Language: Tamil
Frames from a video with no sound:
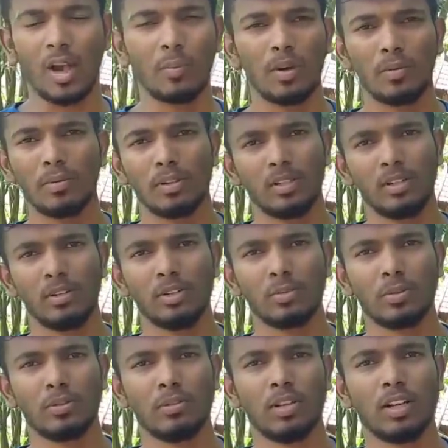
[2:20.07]
ஆப் ஆம்ப் வந்துட்டு
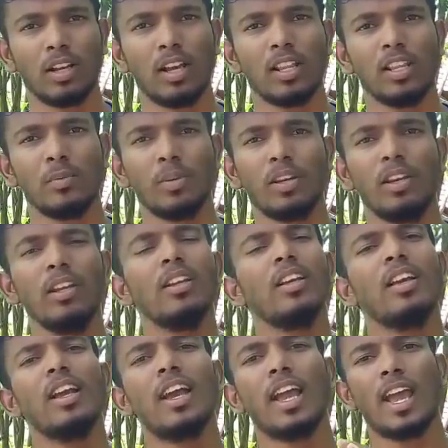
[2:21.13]
யூஸ் பண்ணுவாங்க அதேமாதிரி
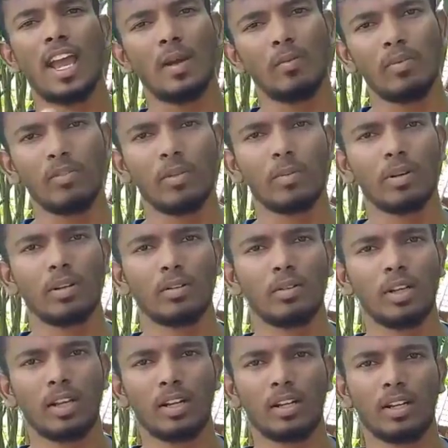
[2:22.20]
ஆம்ப்ளிஃபை
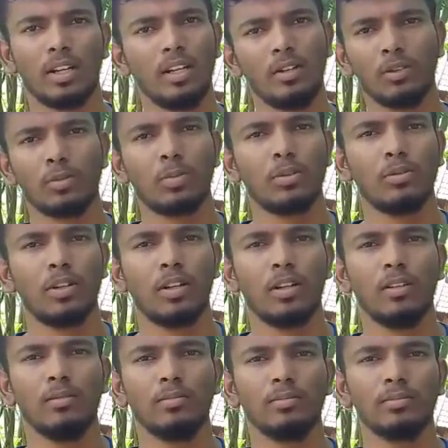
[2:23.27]
பண்ணக்கூடிய இடங்களில் யூஸ் பண்ணுவாங்க
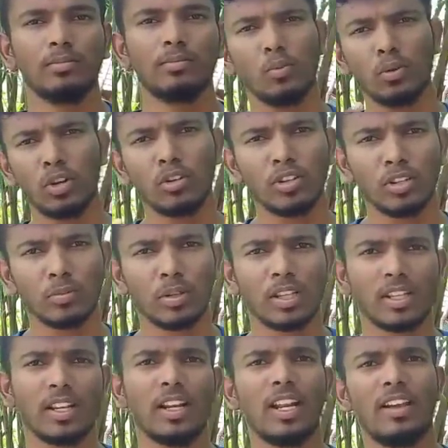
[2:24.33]
மூணாவது என்னென்னு
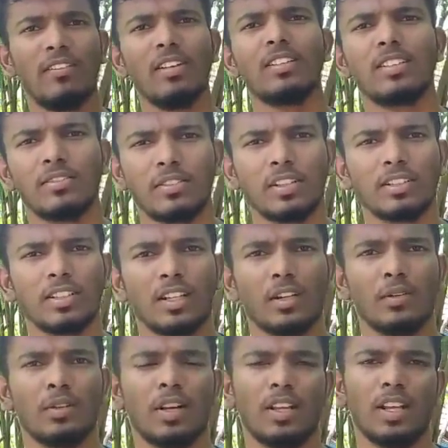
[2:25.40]
பார்த்தீங்கன்னா லெவல் ஷிஃப்டர்
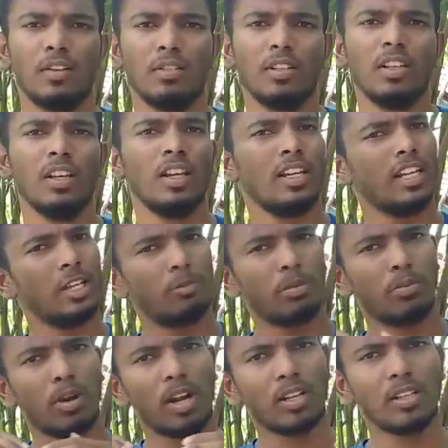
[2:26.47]
சர்க்கியூட் அதாவது இப்போ
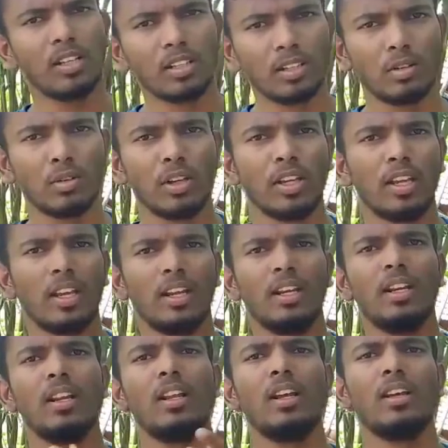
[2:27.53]
மாடர்னாக இருக்கக்கூடிய
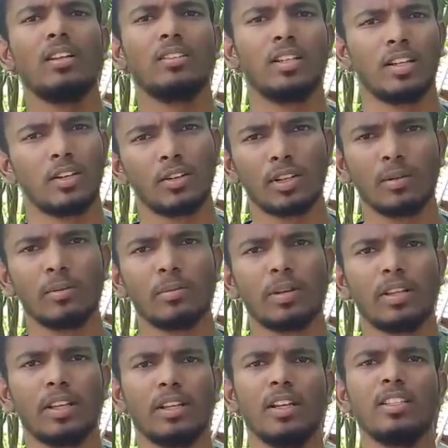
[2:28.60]
எல்லா சர்க்கியூட்லேயுமே
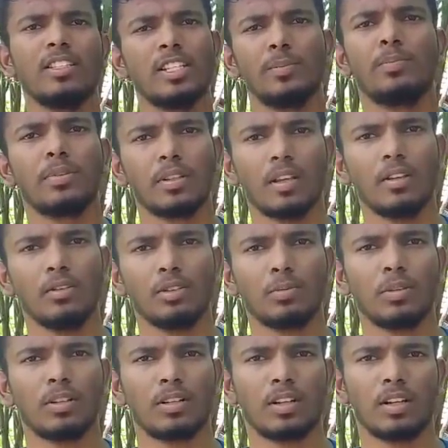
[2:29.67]
பார்த்தீங்கன்னா சிப்ஸ் தான் யூஸ்
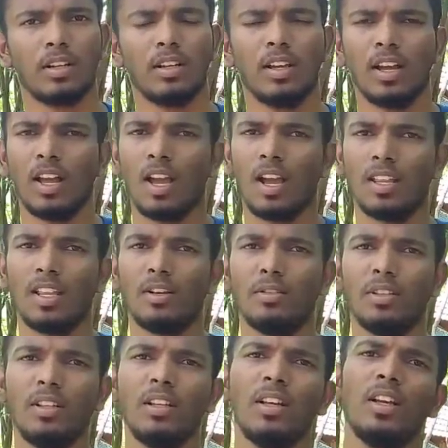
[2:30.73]
பண்ணுறாங்க
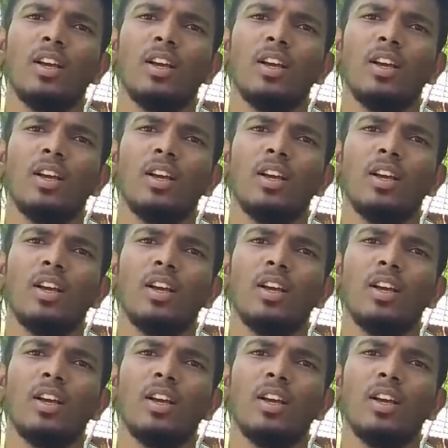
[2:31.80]
அதாவது